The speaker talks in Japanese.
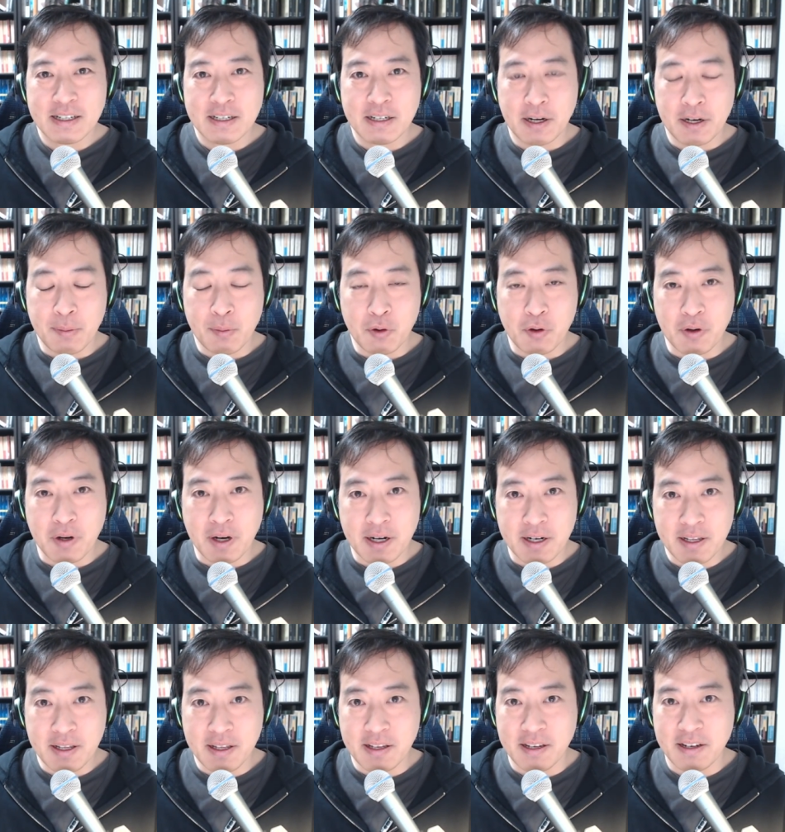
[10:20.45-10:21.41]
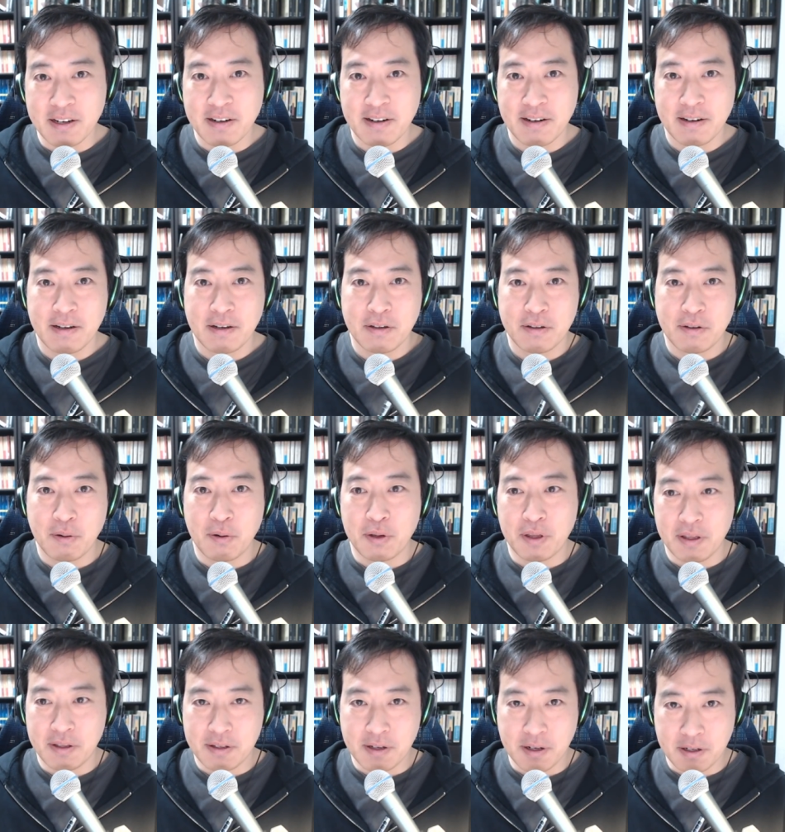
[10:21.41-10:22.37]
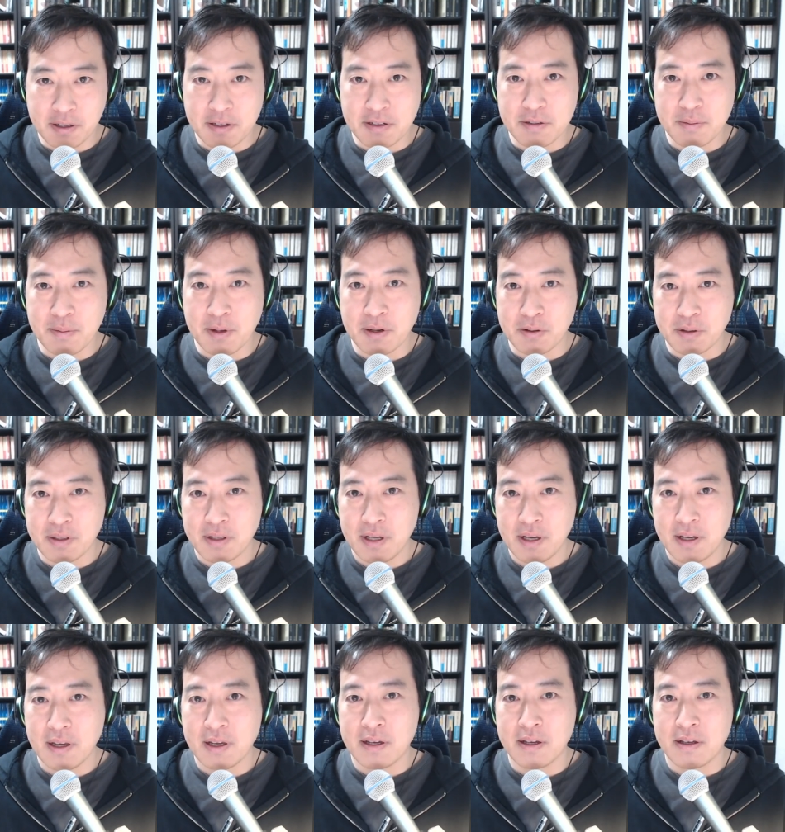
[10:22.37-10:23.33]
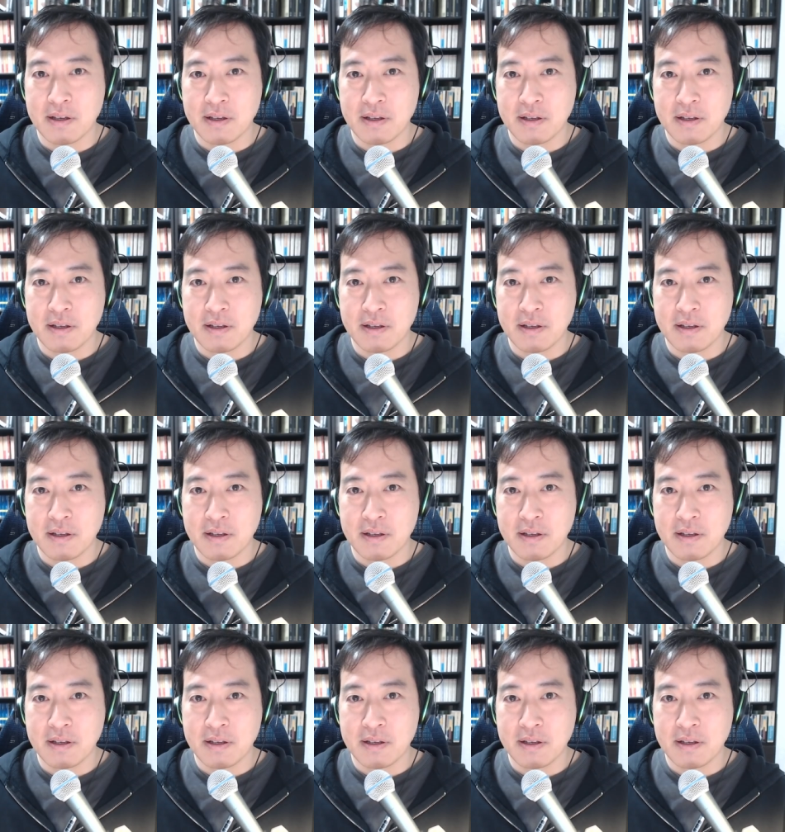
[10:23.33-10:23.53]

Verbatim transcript: 何者かに送金されてしまって